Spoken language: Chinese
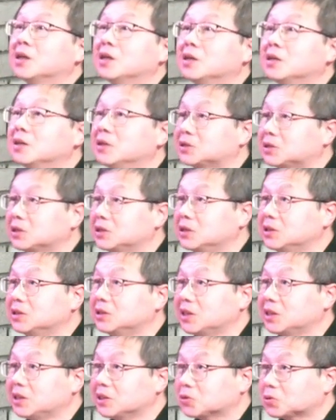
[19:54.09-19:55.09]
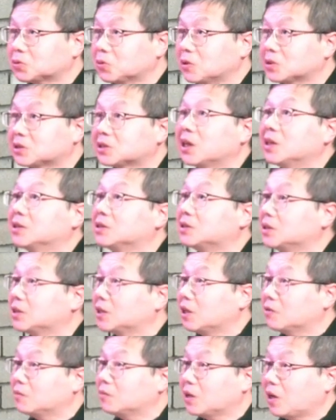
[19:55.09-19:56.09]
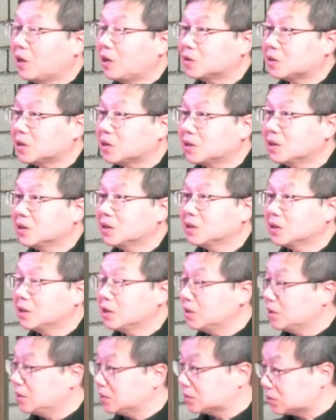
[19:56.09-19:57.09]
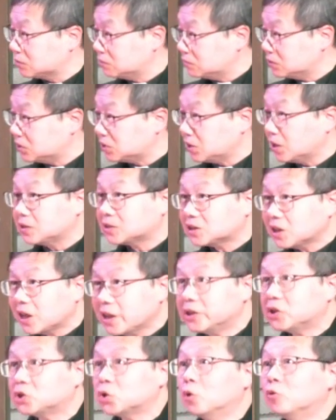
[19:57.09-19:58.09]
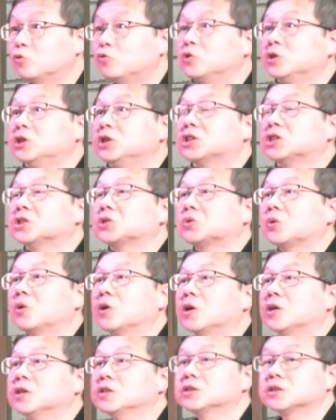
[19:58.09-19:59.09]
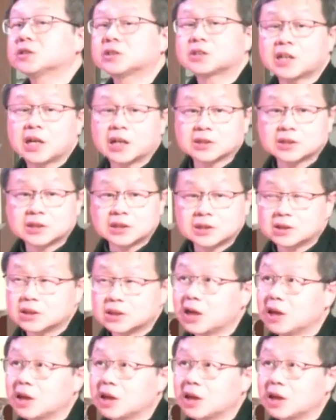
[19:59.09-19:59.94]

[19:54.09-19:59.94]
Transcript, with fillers: 二十一节也说上帝看为好的，二十五节再重复一次说上帝看